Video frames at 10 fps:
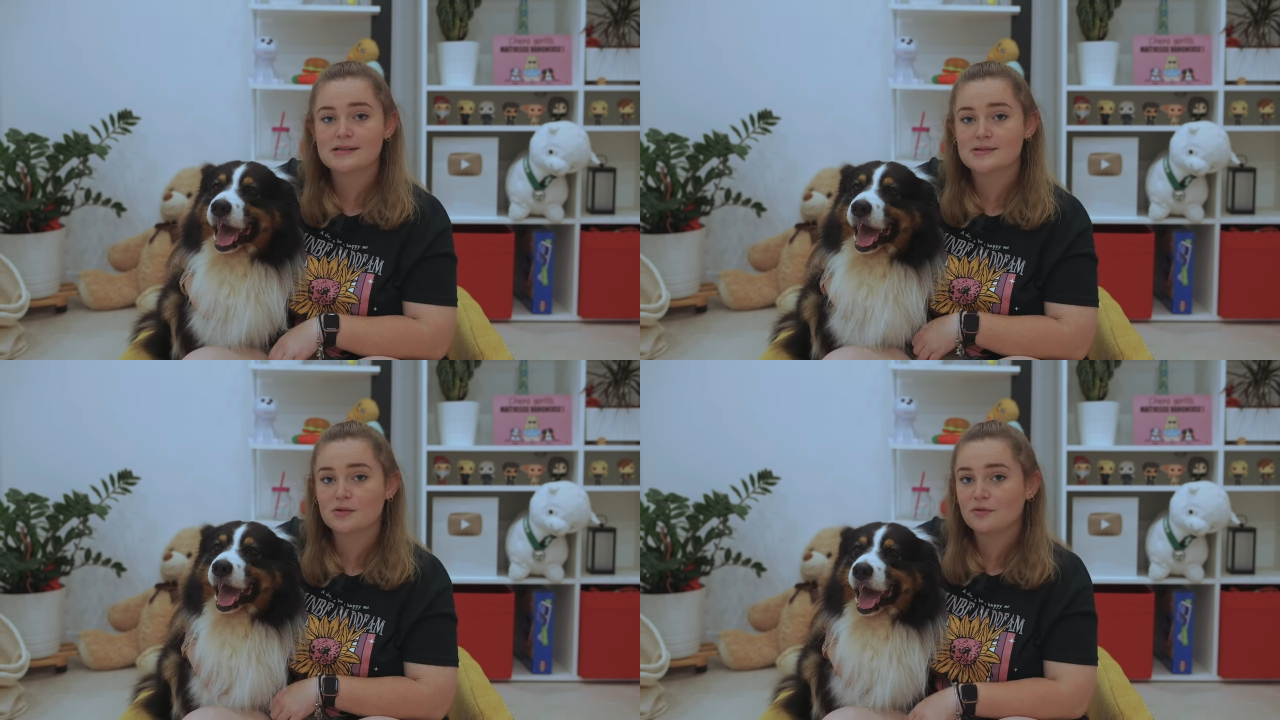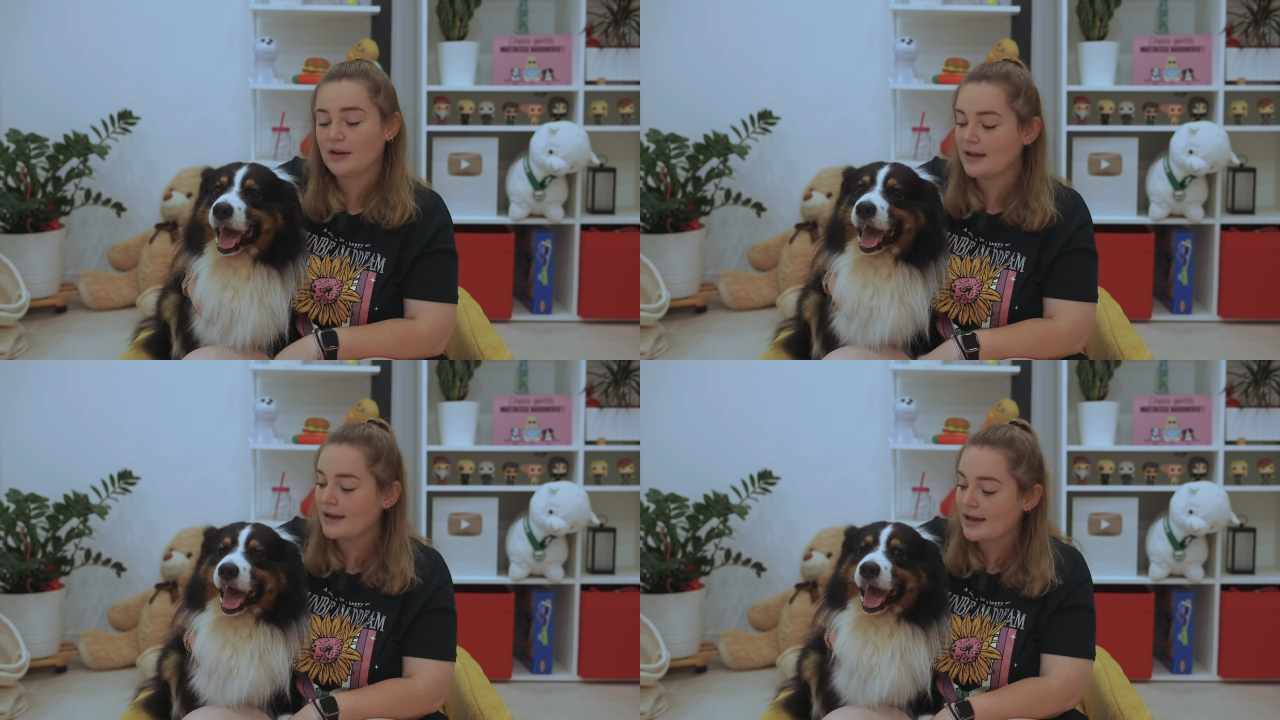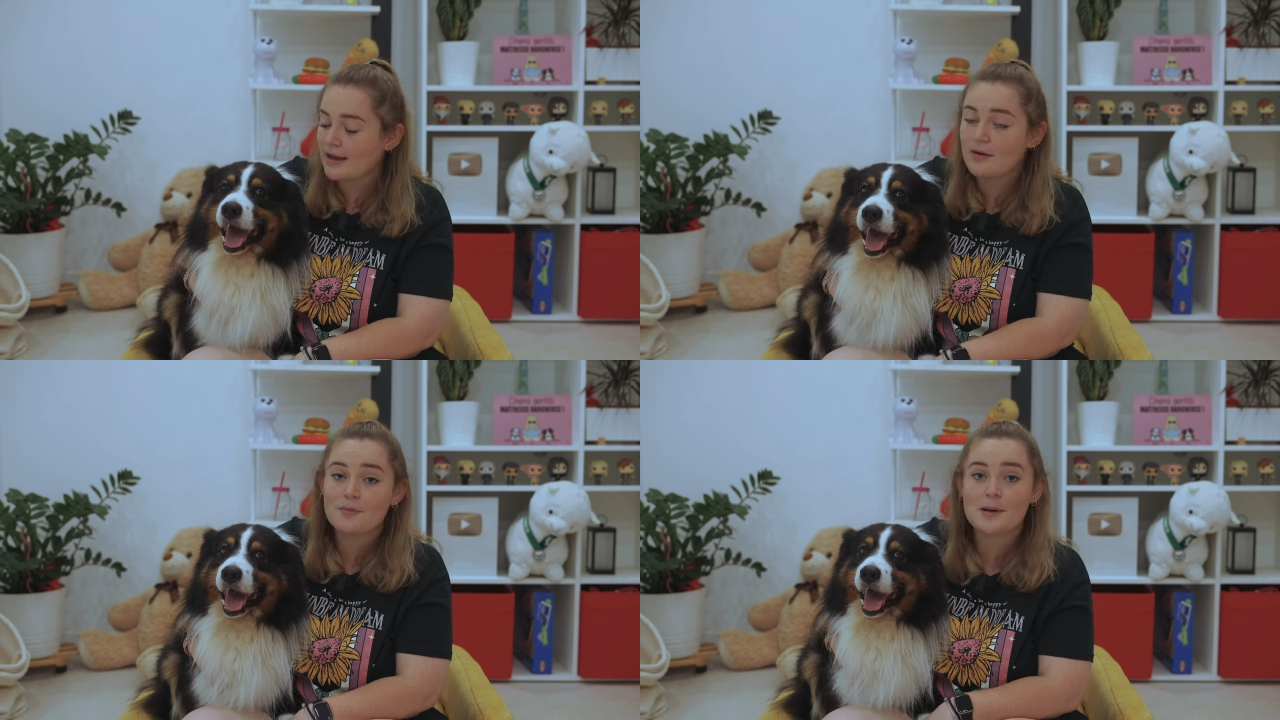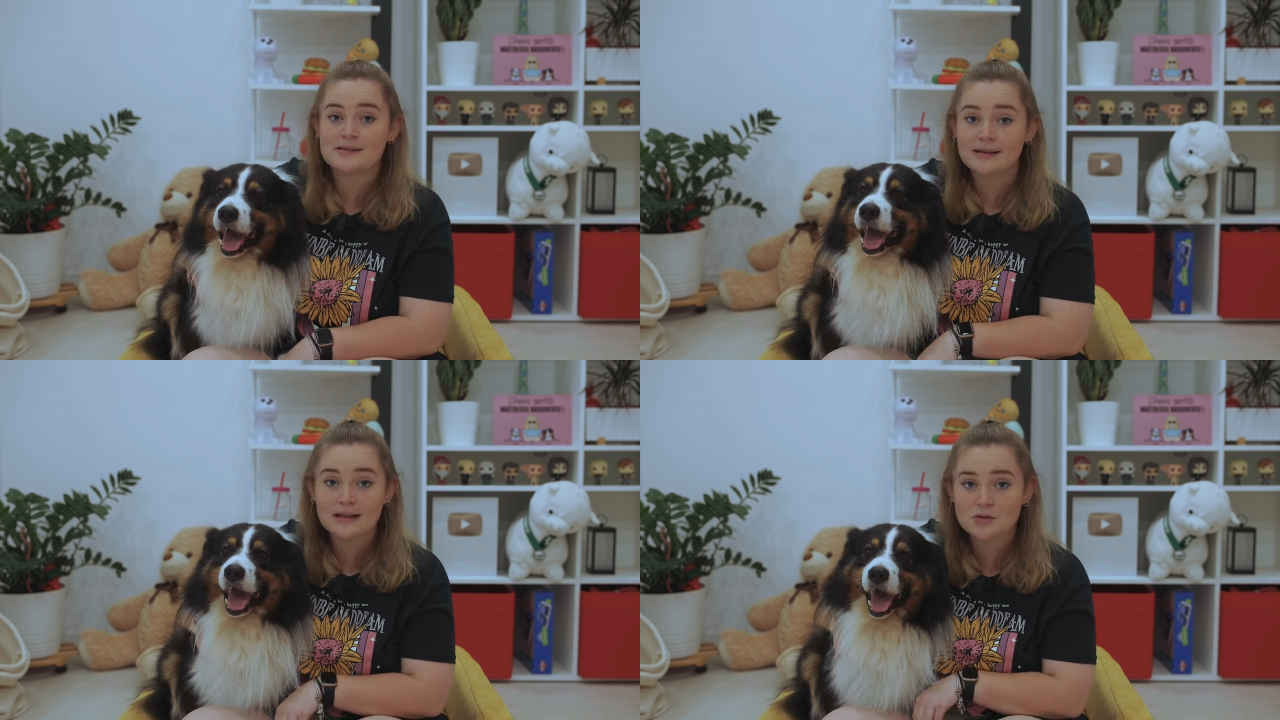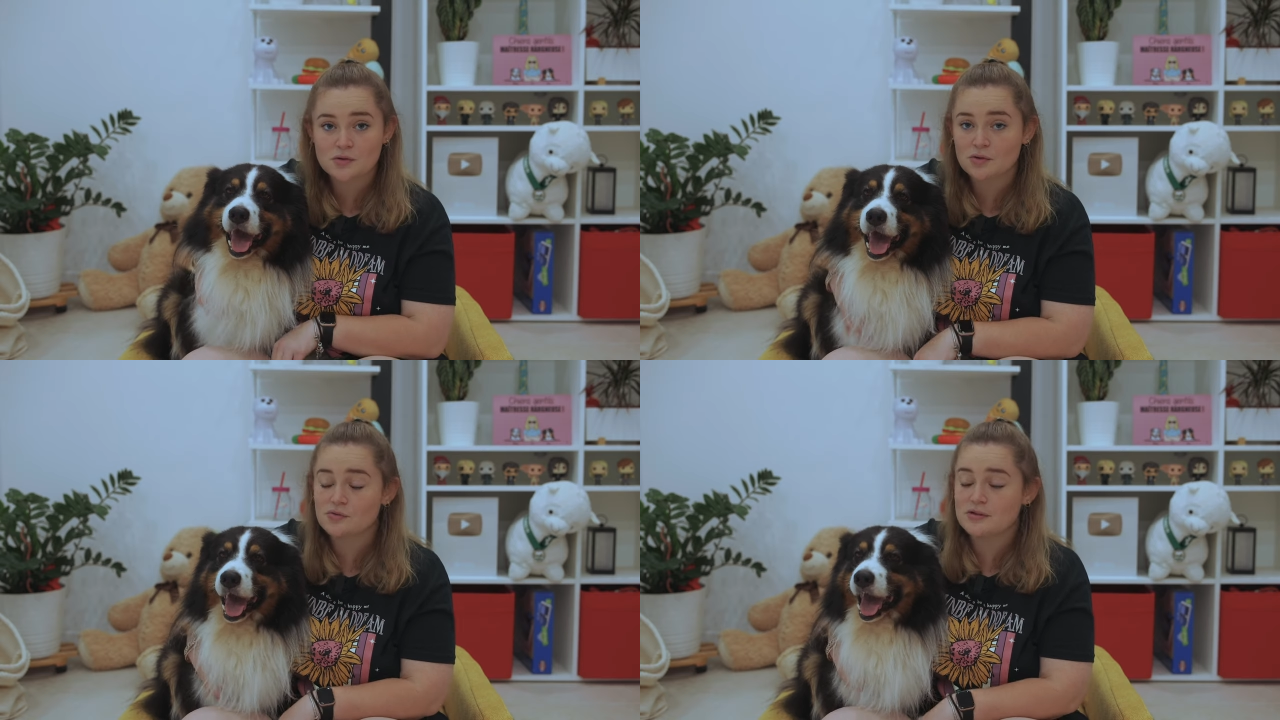ses envies et bah, sa nature.